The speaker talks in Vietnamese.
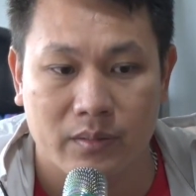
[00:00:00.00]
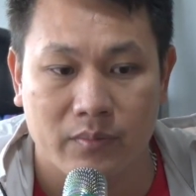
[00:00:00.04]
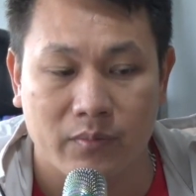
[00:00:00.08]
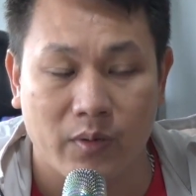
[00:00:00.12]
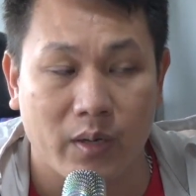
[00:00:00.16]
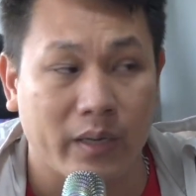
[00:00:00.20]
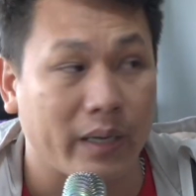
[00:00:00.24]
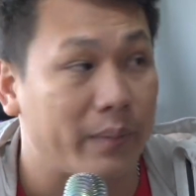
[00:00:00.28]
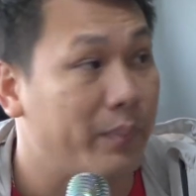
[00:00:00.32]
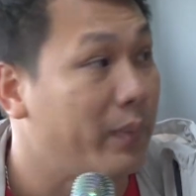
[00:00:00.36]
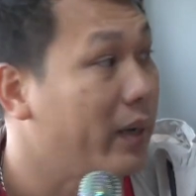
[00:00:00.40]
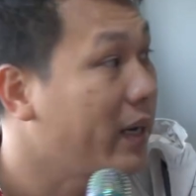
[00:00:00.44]

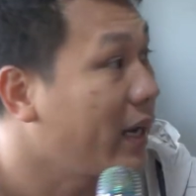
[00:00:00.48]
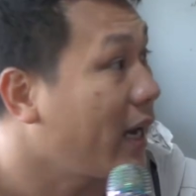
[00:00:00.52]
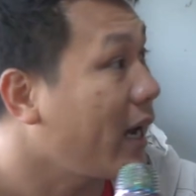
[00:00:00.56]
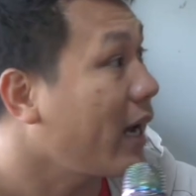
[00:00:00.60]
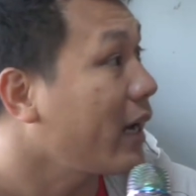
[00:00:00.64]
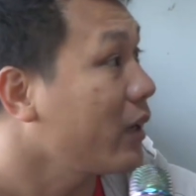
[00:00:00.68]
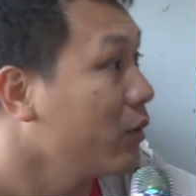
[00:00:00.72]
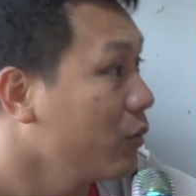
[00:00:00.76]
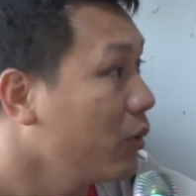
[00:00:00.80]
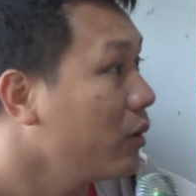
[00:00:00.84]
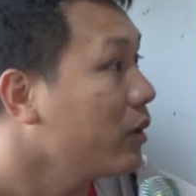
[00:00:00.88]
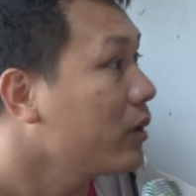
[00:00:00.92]
vào ngày
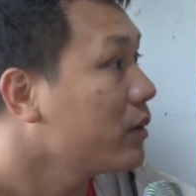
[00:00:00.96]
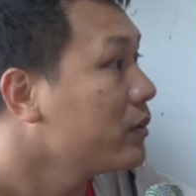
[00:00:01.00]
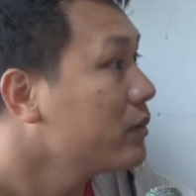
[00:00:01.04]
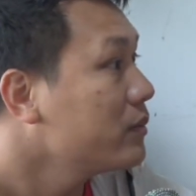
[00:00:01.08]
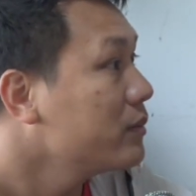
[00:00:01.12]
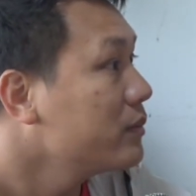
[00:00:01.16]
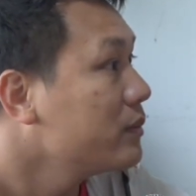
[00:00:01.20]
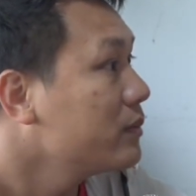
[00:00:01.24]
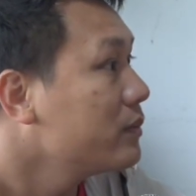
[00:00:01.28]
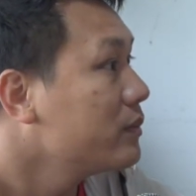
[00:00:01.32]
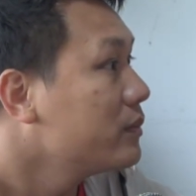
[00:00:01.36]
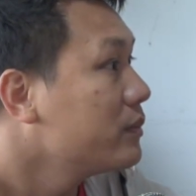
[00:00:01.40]
12 đúng không
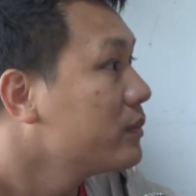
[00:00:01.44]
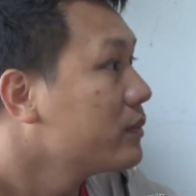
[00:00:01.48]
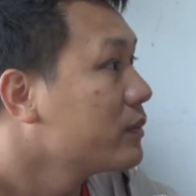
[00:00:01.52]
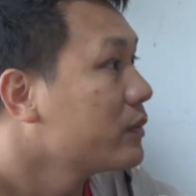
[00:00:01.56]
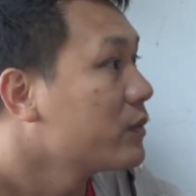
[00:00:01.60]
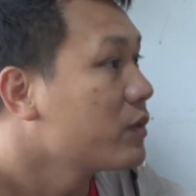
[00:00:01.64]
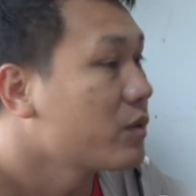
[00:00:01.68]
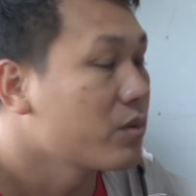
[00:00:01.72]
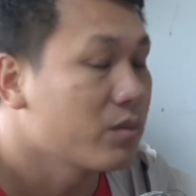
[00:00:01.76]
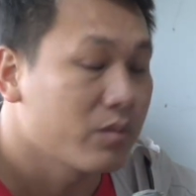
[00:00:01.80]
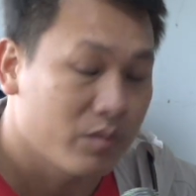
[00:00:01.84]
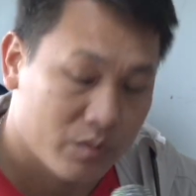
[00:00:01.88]

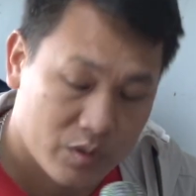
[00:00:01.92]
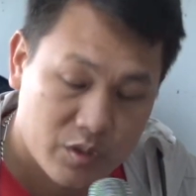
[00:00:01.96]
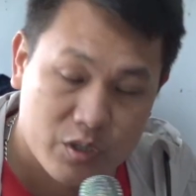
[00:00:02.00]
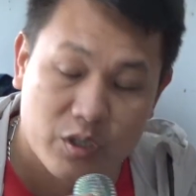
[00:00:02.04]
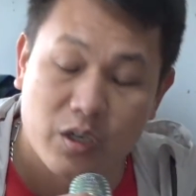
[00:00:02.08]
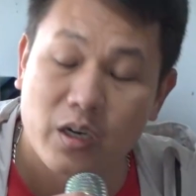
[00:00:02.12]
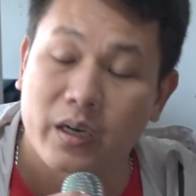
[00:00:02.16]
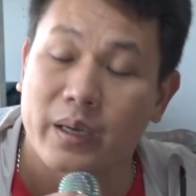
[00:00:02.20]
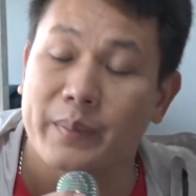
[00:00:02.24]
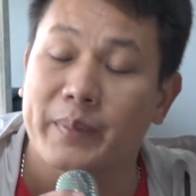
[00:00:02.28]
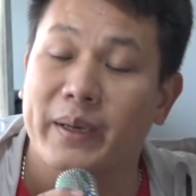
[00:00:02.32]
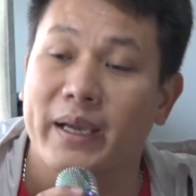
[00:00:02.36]

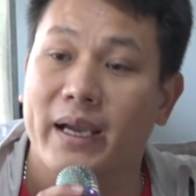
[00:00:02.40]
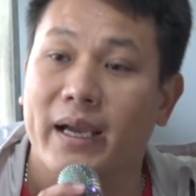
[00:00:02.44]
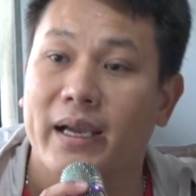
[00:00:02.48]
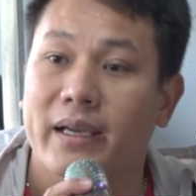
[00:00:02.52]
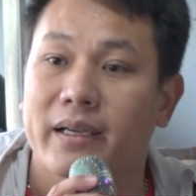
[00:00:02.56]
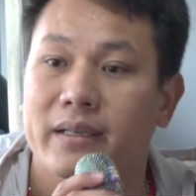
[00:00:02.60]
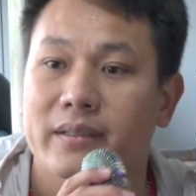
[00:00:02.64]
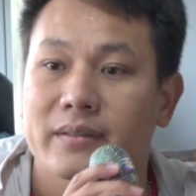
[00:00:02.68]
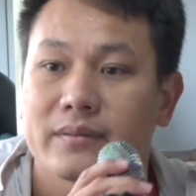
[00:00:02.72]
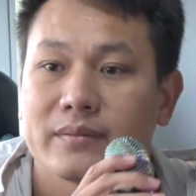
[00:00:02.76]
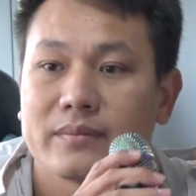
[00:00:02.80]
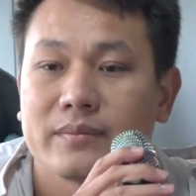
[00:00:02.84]
trưa ngày
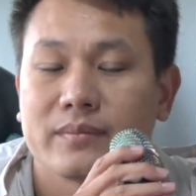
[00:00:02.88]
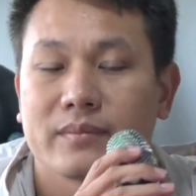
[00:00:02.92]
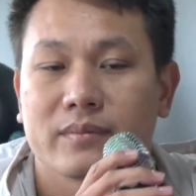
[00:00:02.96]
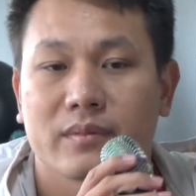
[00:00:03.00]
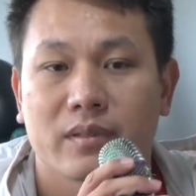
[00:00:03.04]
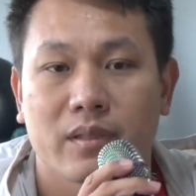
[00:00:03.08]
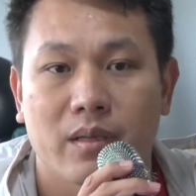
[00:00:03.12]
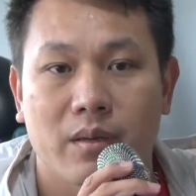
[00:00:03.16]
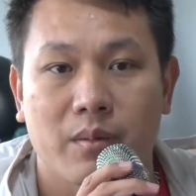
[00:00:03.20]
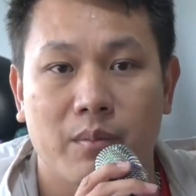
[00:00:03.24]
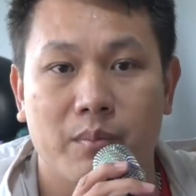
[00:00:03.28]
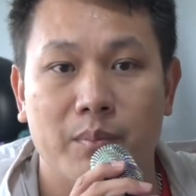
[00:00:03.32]
12
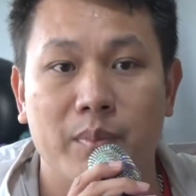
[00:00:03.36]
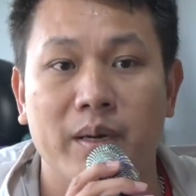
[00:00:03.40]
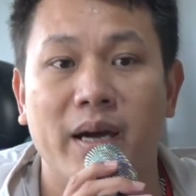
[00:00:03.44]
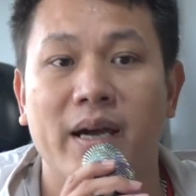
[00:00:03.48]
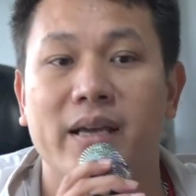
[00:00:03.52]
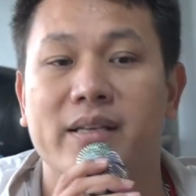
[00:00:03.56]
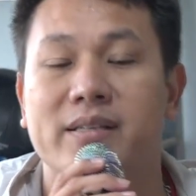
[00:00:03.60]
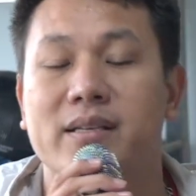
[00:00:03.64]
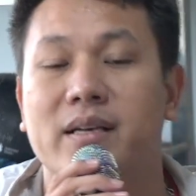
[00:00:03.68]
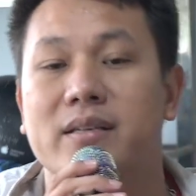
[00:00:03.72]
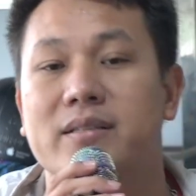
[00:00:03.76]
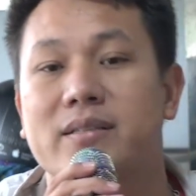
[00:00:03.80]

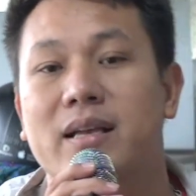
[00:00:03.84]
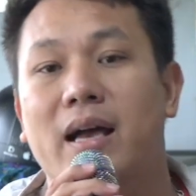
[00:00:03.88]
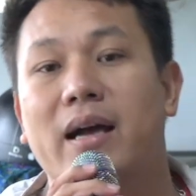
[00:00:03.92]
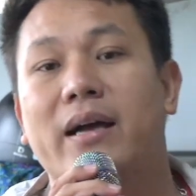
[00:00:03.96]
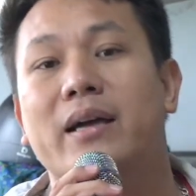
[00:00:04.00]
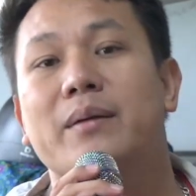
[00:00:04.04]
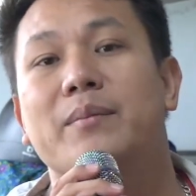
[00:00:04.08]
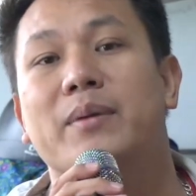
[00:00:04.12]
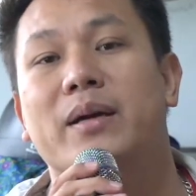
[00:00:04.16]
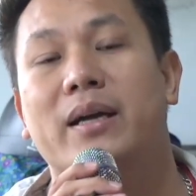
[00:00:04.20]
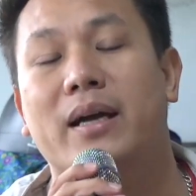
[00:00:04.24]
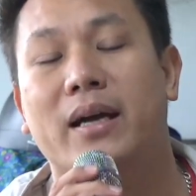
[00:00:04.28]
10 giờ sáng
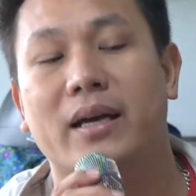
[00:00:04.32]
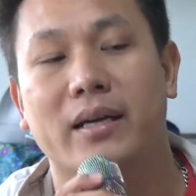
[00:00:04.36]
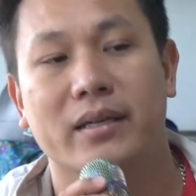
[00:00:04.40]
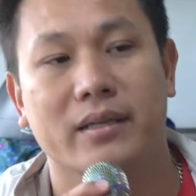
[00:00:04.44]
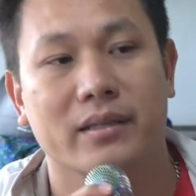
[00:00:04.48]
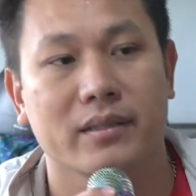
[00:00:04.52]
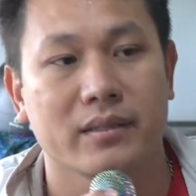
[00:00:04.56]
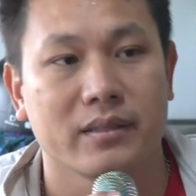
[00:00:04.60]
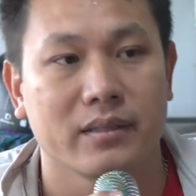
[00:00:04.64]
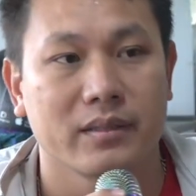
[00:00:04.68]
ngày 12